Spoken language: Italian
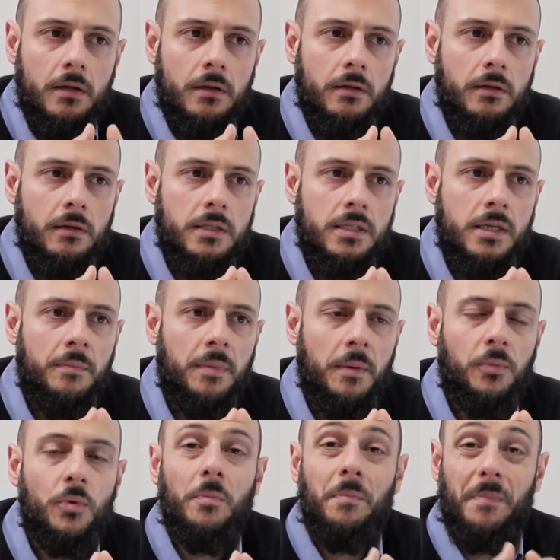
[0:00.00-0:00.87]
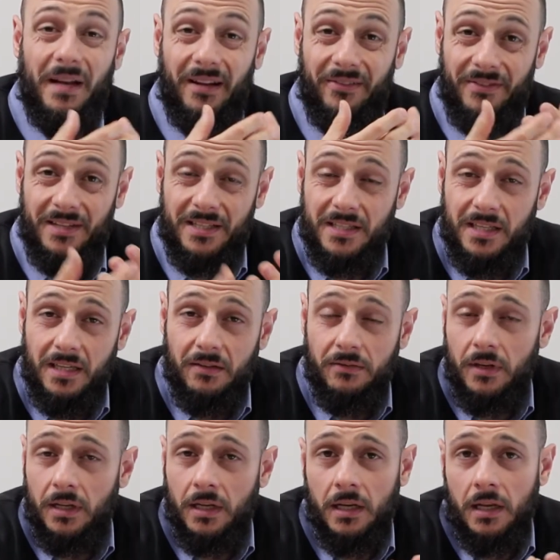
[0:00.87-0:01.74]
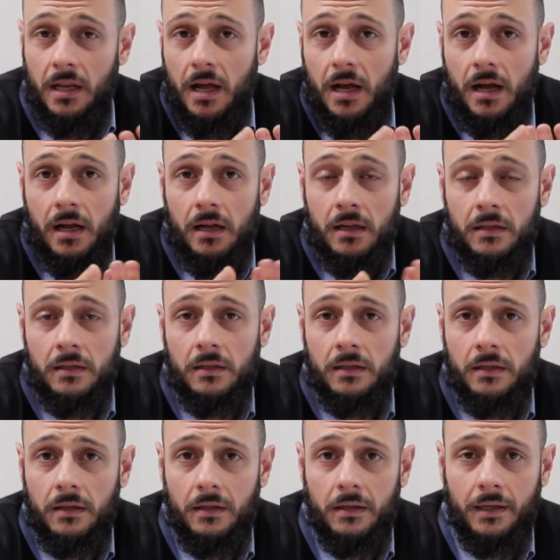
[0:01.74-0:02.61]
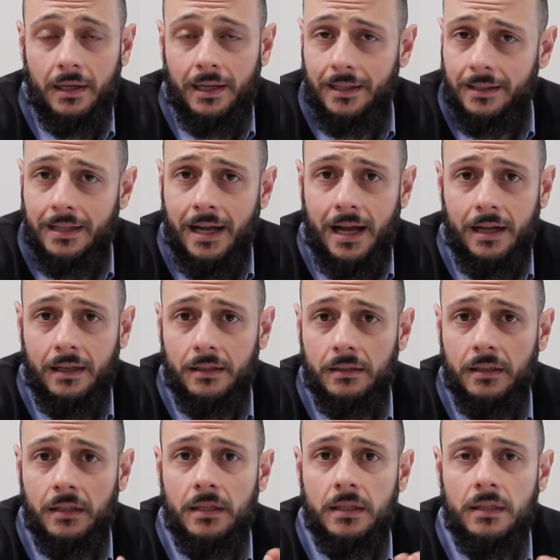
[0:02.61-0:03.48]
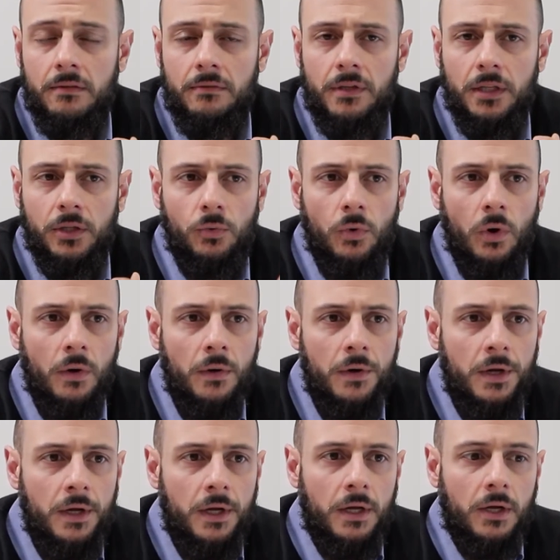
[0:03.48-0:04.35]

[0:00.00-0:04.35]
eh, sempre più pervasive nella eh, realtà dell'individuo,